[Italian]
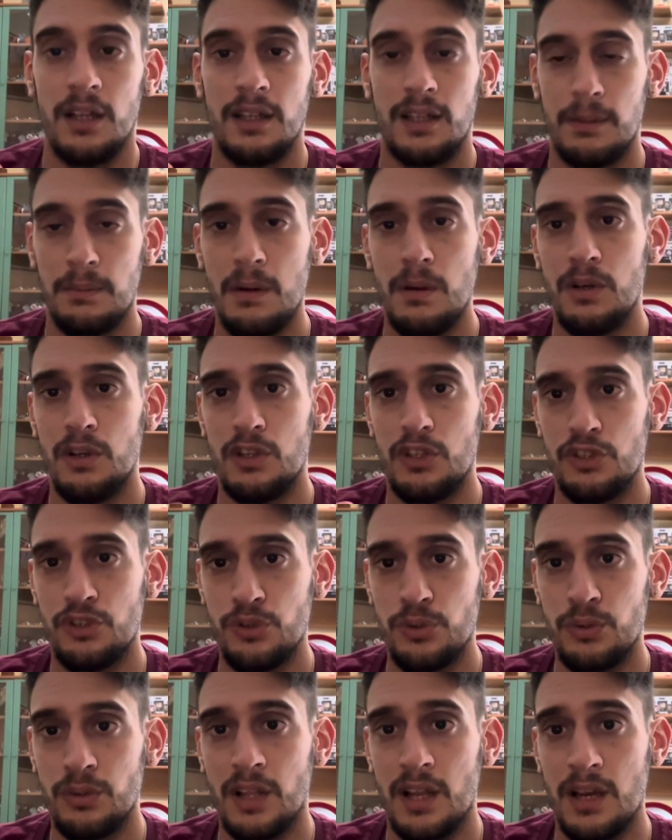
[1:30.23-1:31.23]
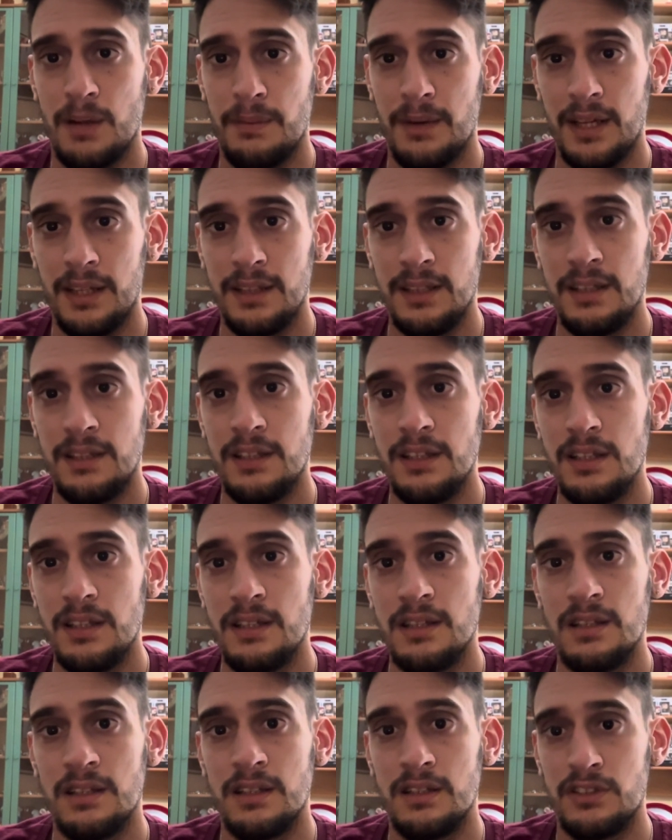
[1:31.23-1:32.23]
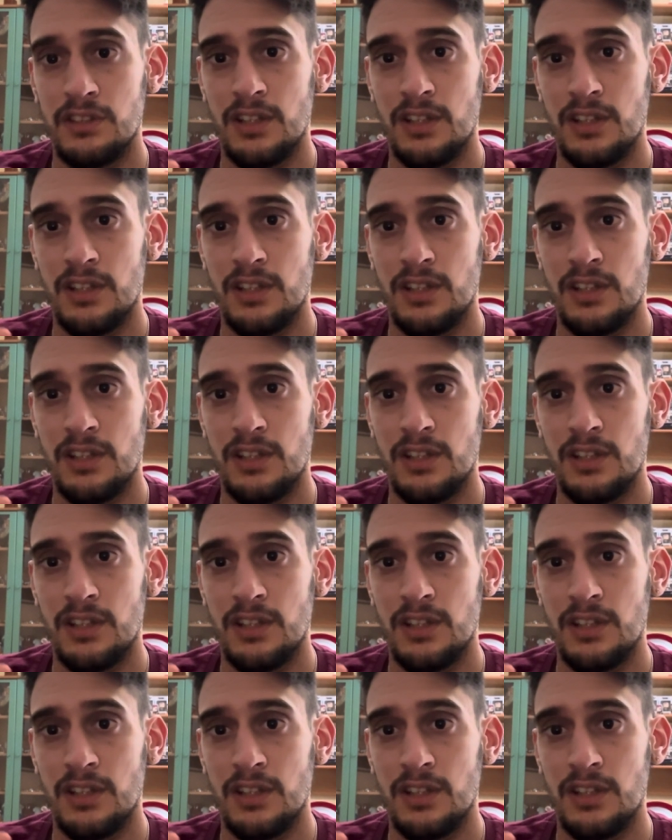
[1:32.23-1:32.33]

che abbiamo conosciuto nei panni di uh,